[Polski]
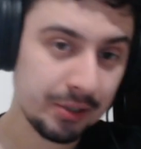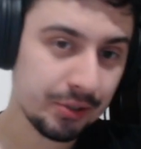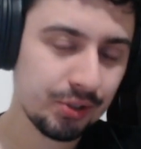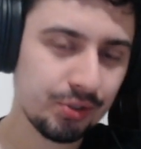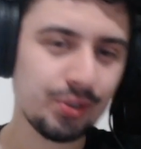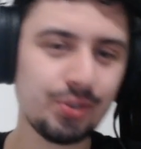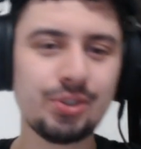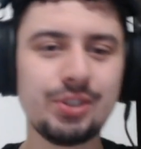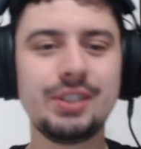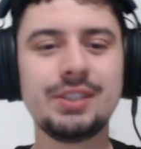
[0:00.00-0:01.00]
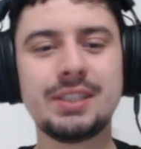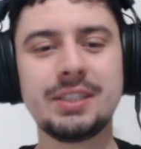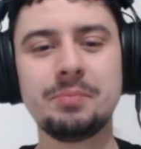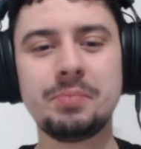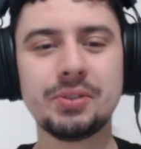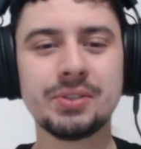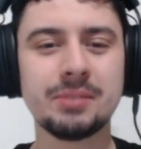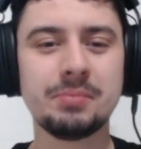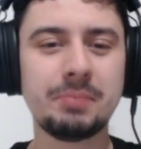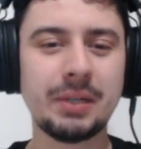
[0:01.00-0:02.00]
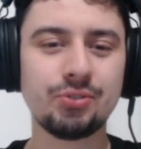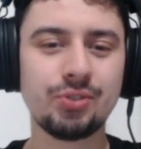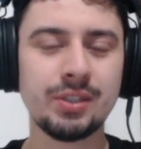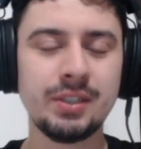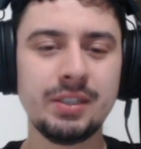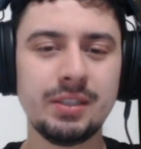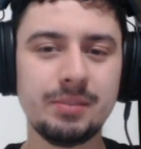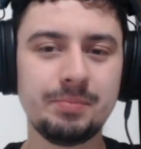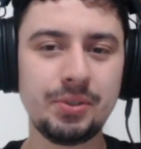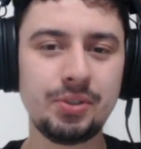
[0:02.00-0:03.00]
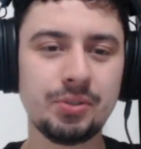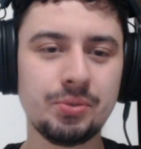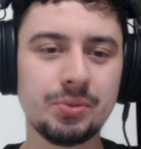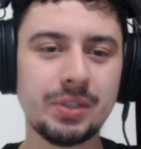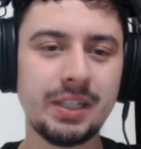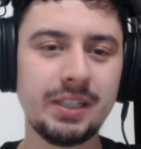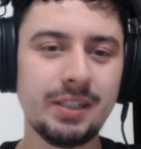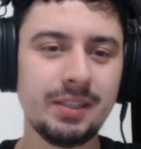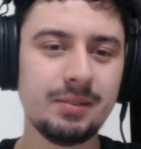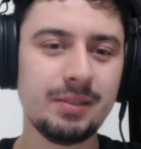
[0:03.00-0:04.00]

chociaż to jeszcze nie jest takie proste, bo patrzcie, e, bicie tutaj,